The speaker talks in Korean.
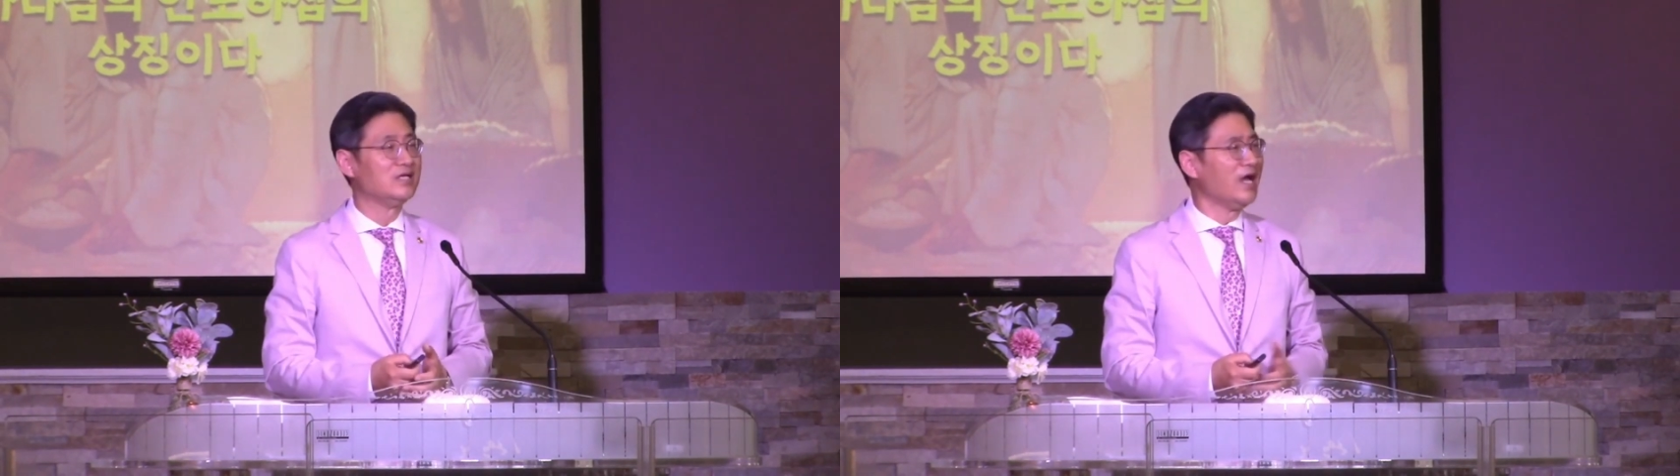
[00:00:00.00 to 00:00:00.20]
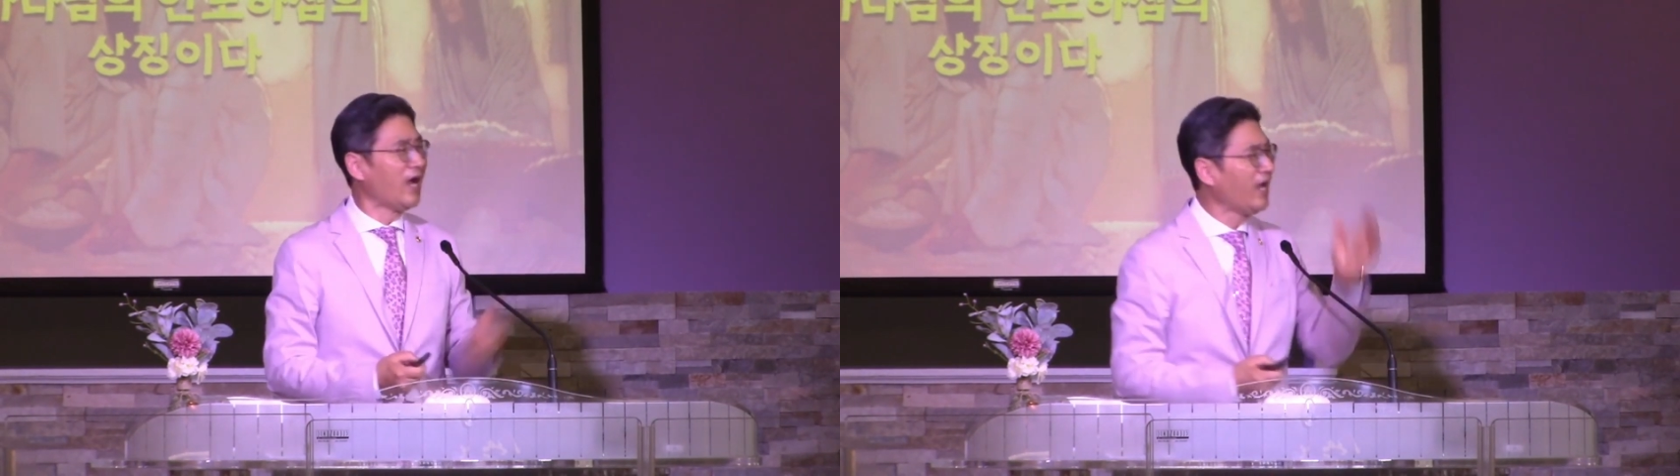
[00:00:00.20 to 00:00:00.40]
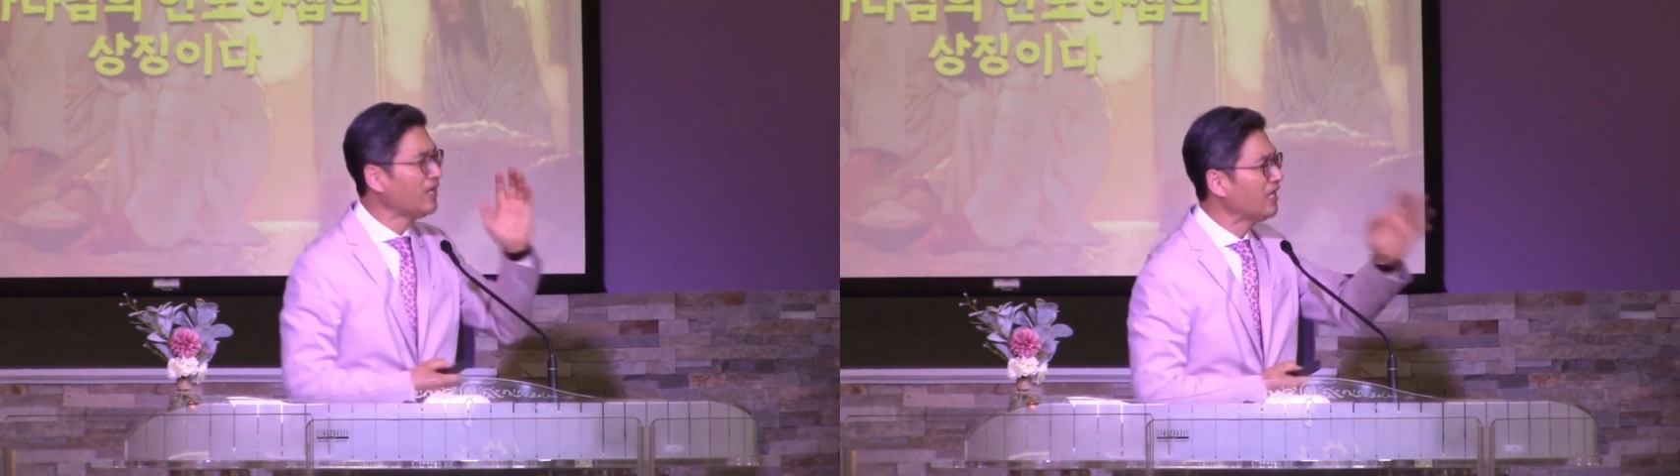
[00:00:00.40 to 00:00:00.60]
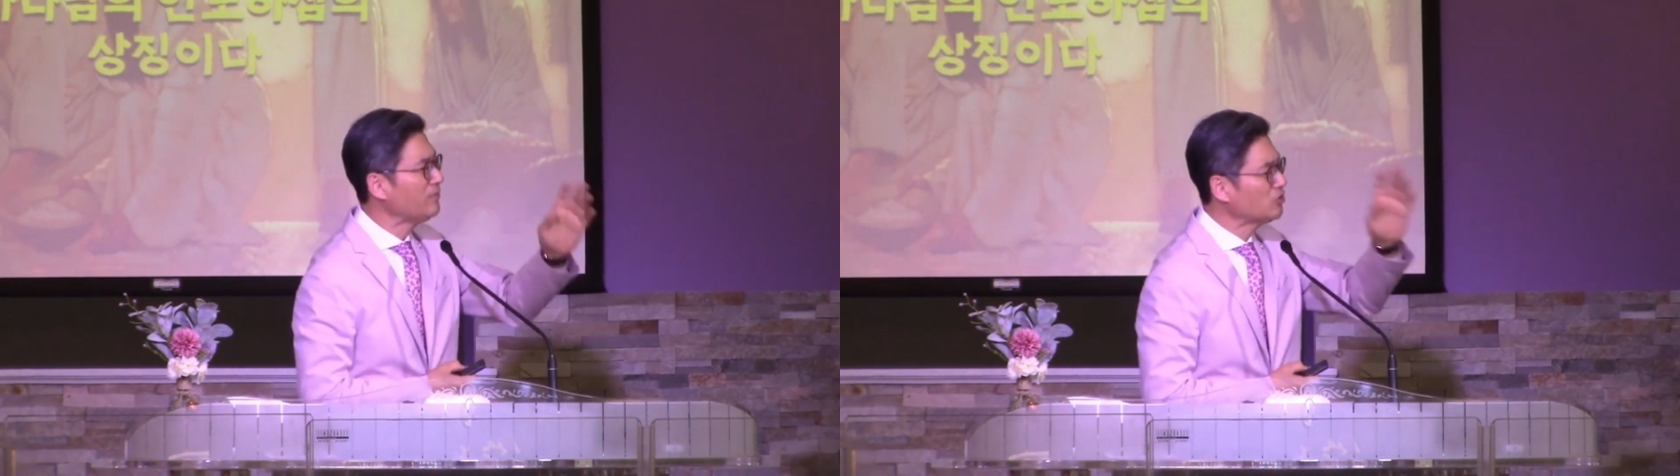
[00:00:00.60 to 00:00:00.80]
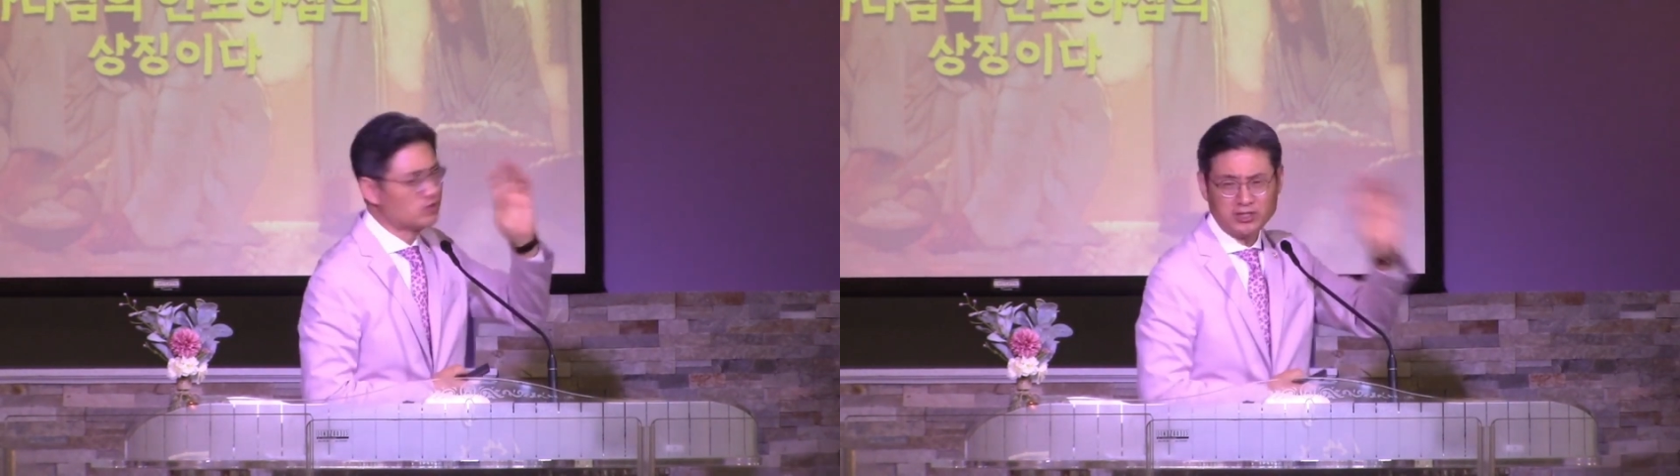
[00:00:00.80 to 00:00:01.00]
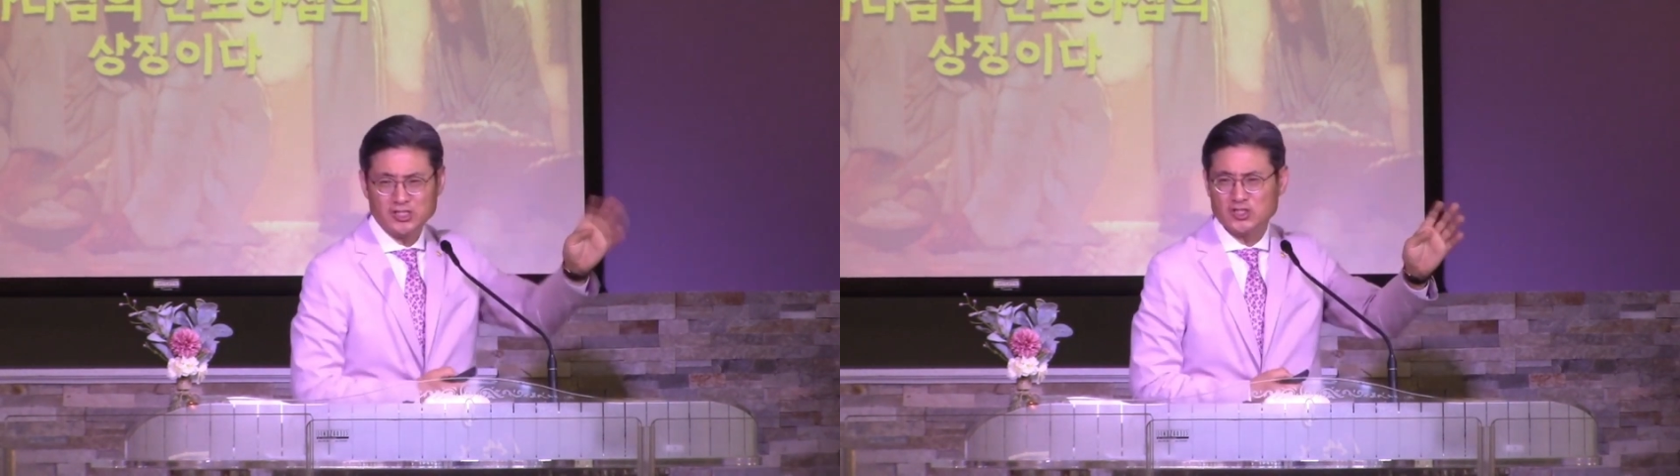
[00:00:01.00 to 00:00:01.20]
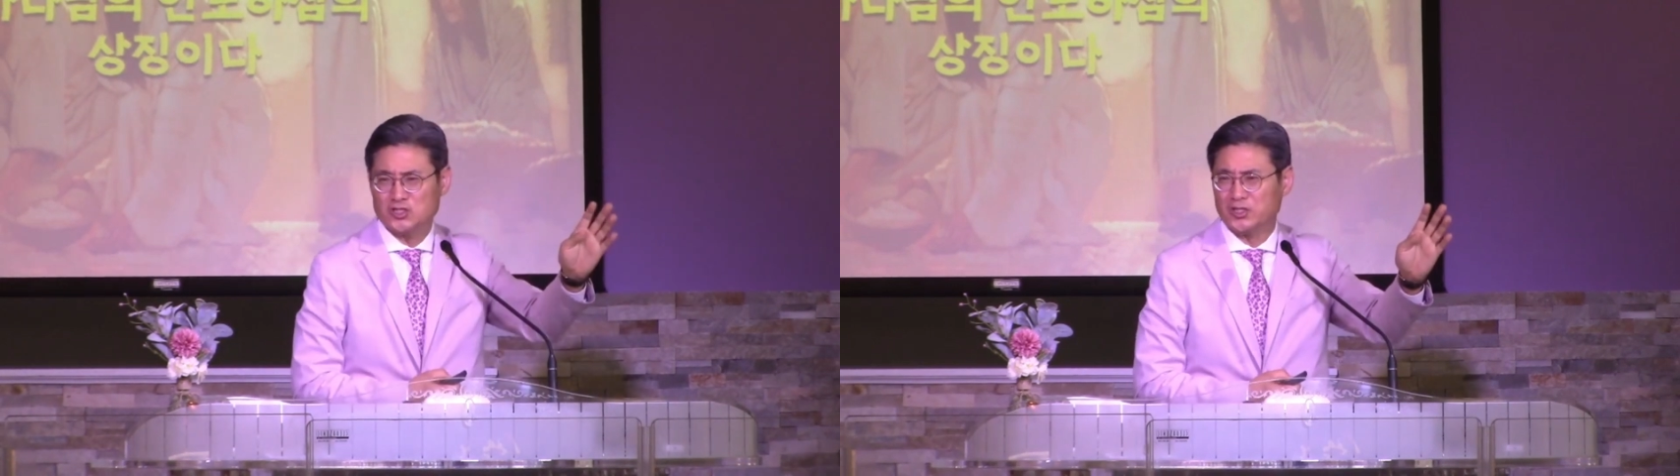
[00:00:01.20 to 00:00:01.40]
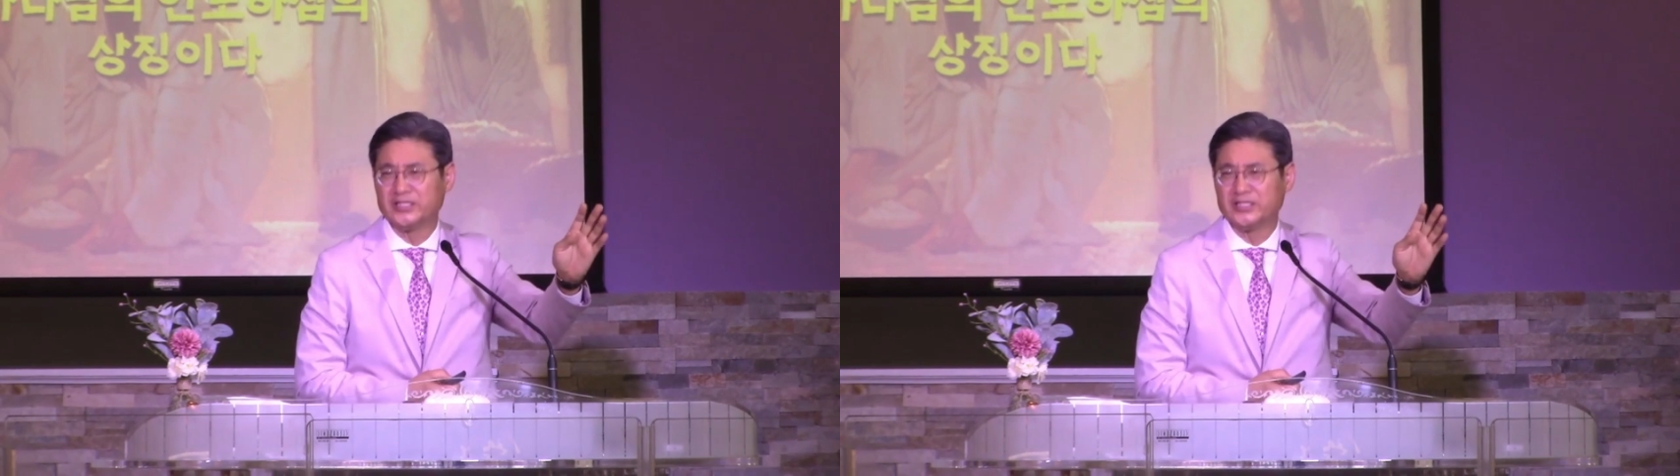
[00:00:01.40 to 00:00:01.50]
하나님의 철저한